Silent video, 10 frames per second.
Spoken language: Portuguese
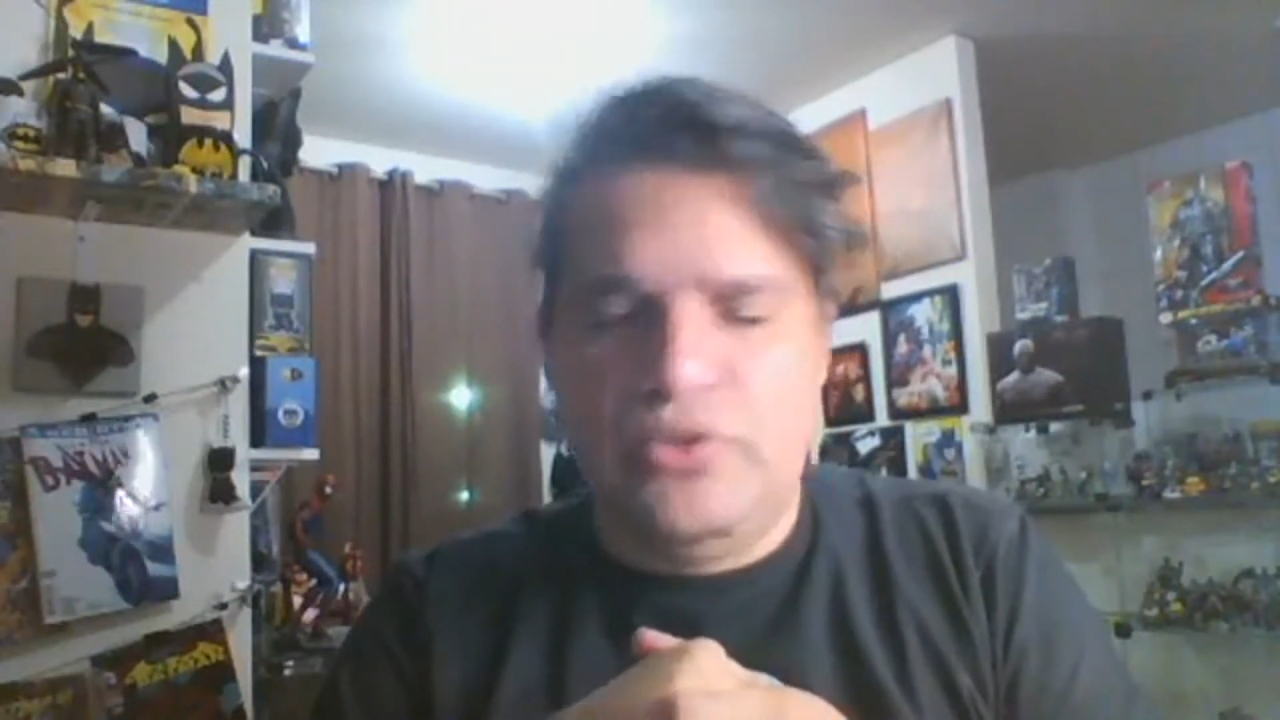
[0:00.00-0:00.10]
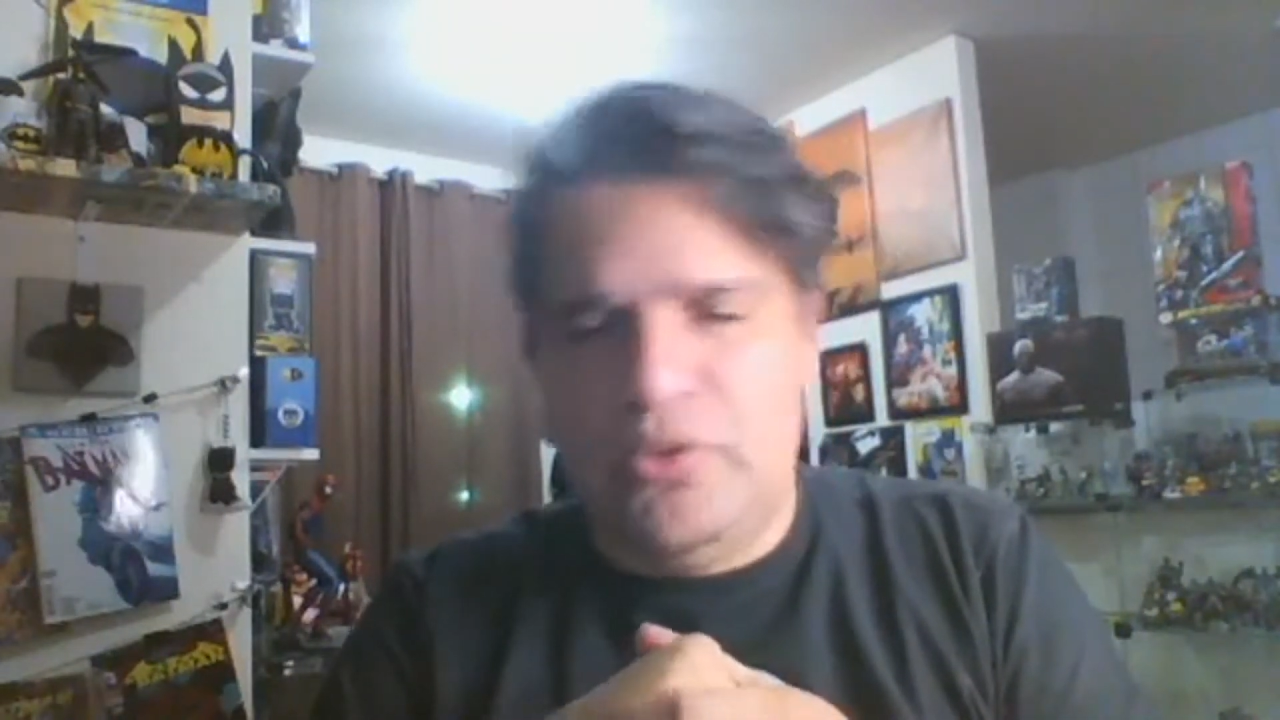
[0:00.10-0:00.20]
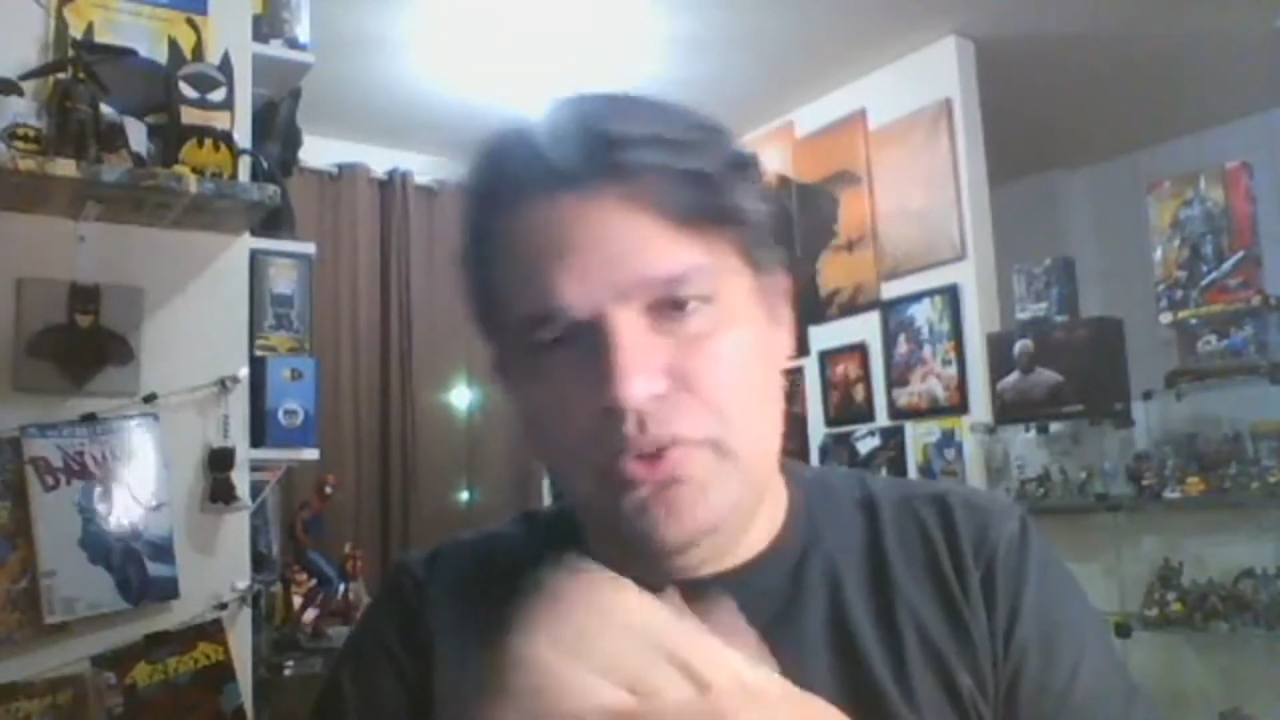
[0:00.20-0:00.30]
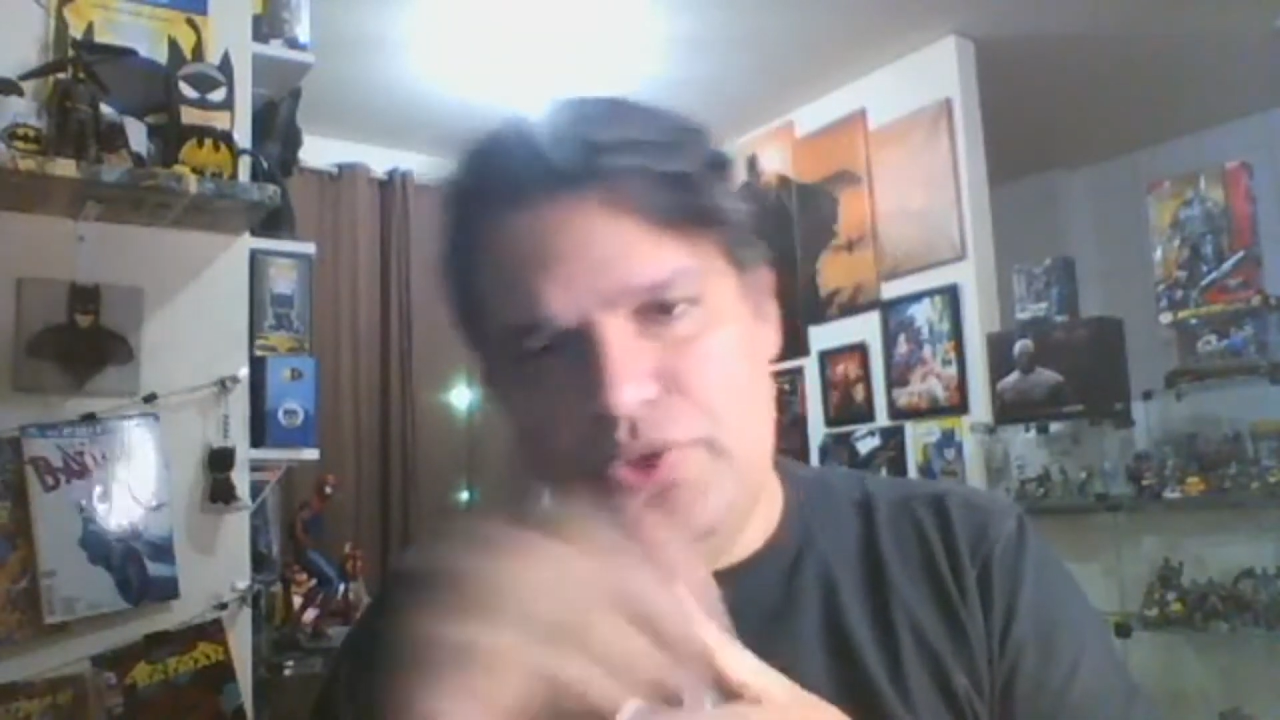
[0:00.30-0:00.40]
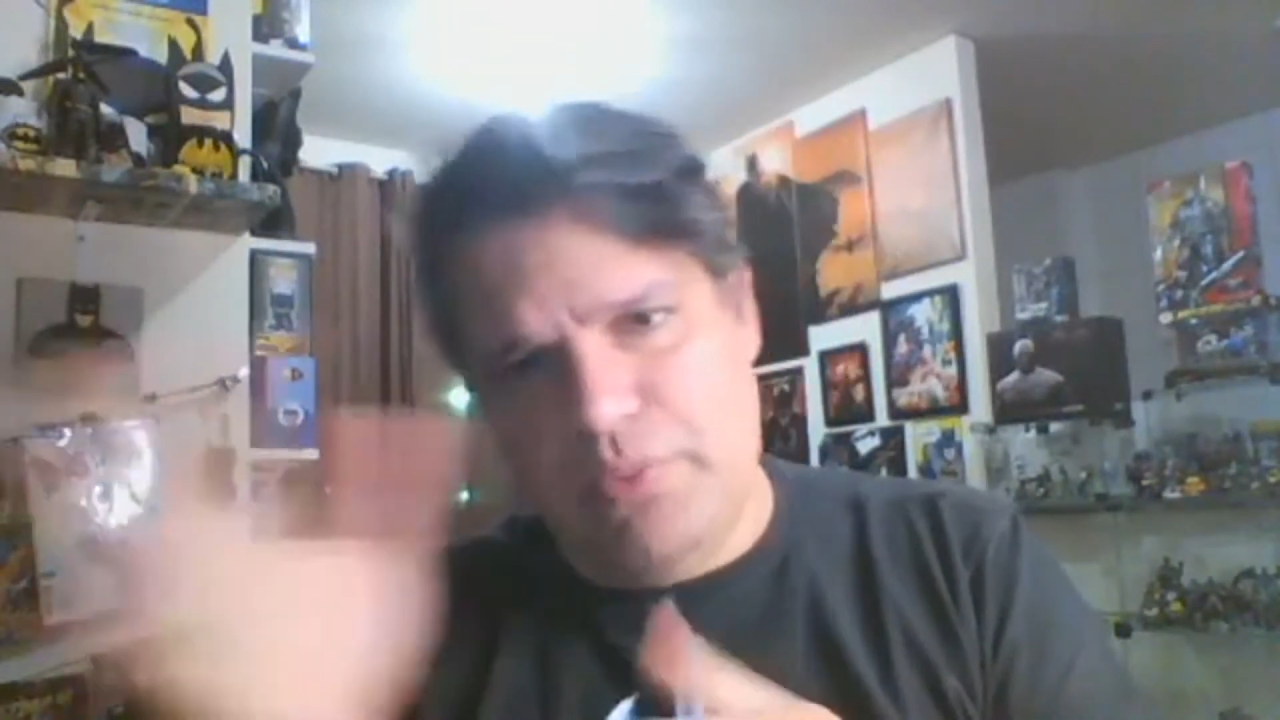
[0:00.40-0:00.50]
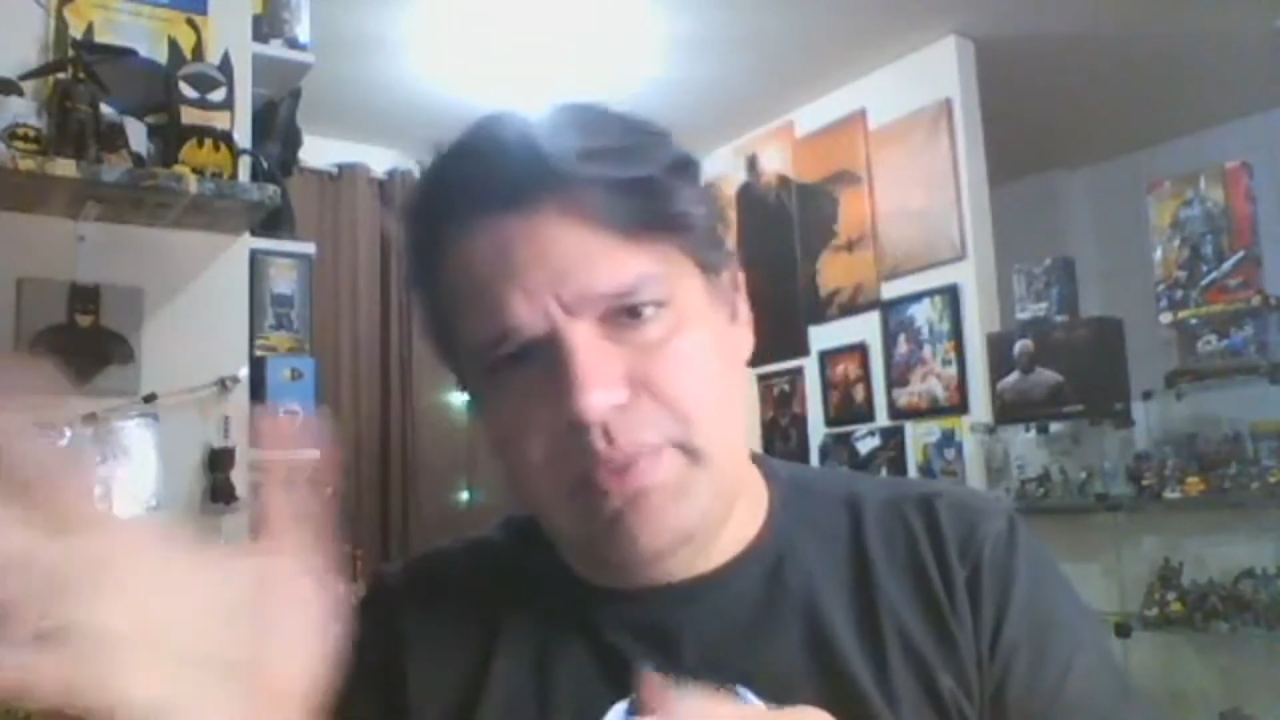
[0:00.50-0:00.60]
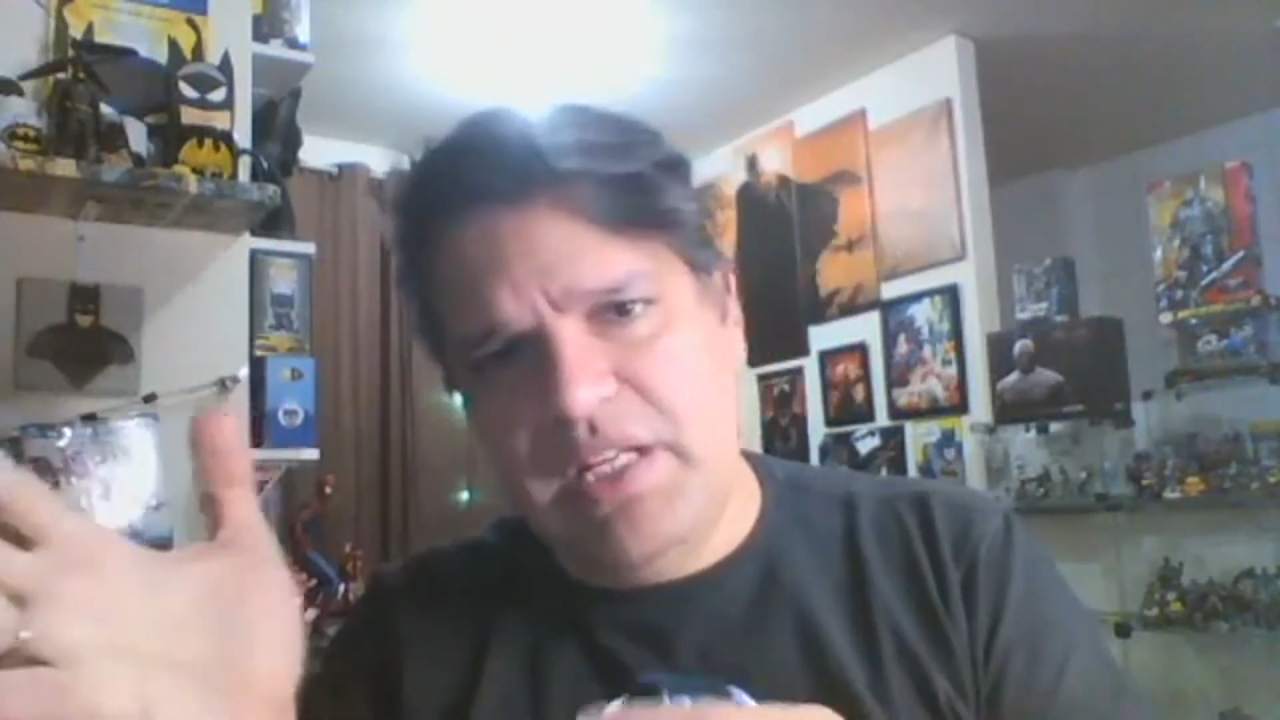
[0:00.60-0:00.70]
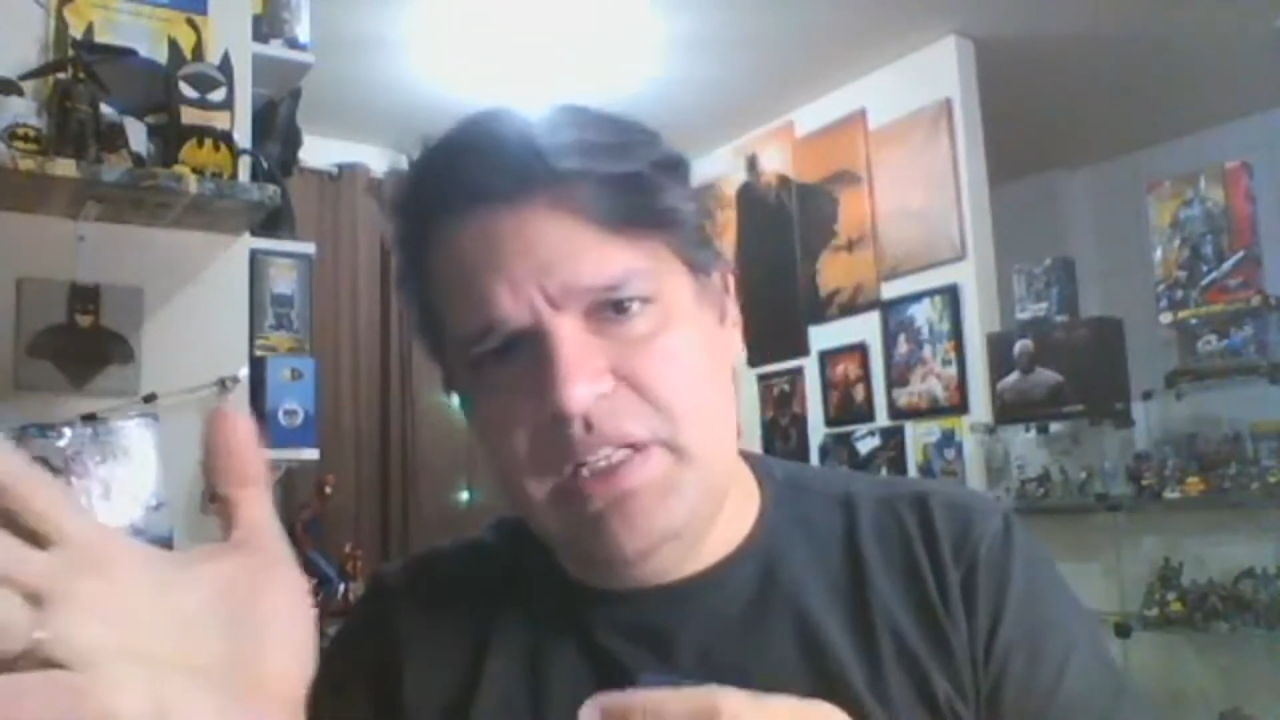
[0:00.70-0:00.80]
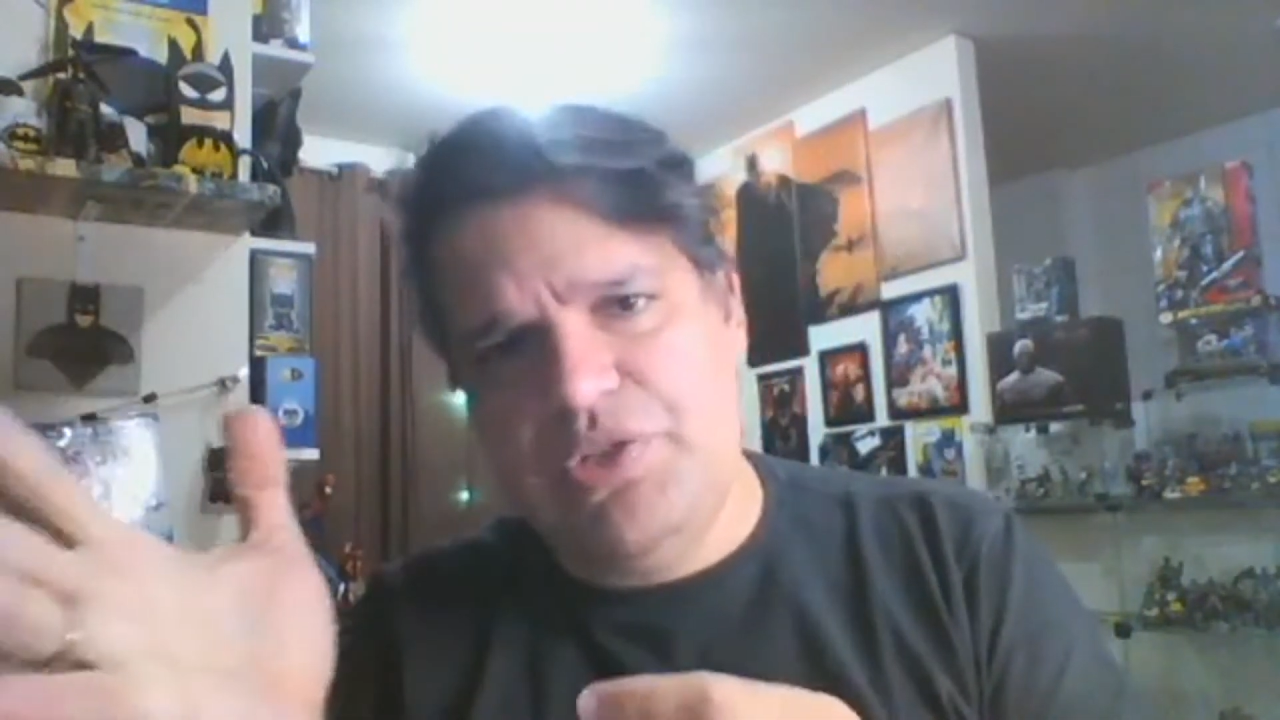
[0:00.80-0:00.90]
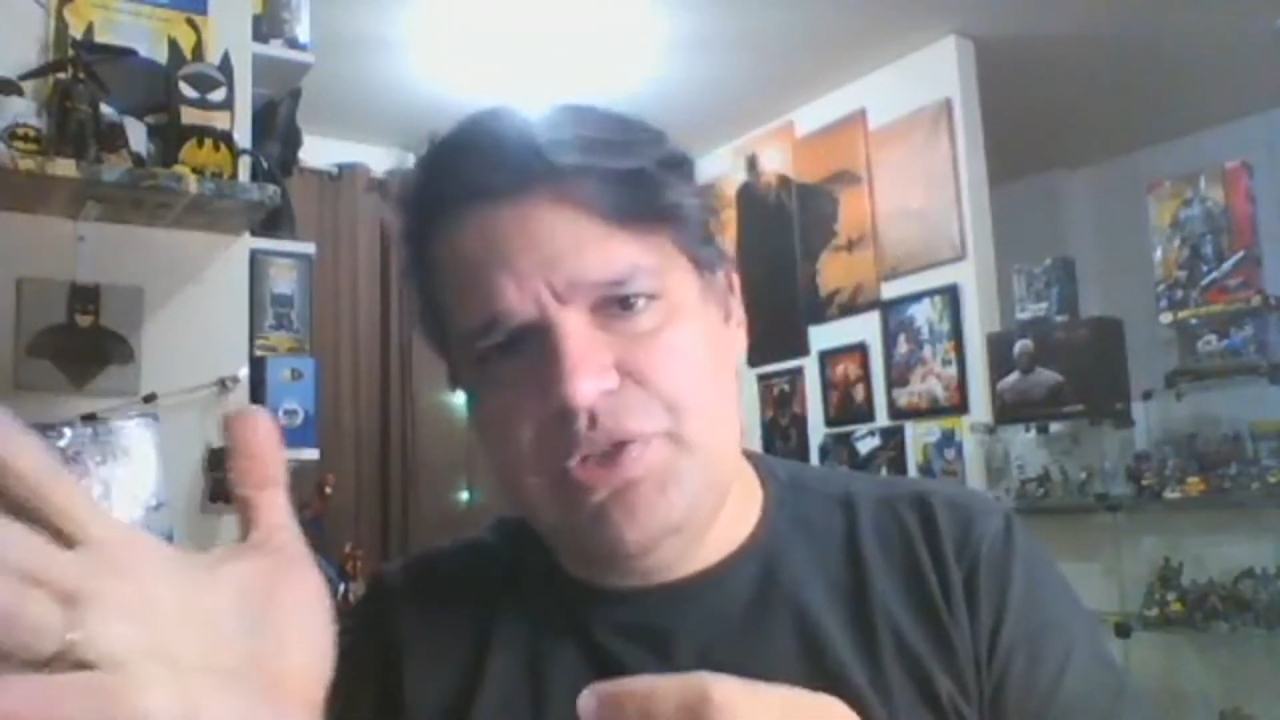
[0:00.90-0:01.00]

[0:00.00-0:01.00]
O seu, o seu brinde,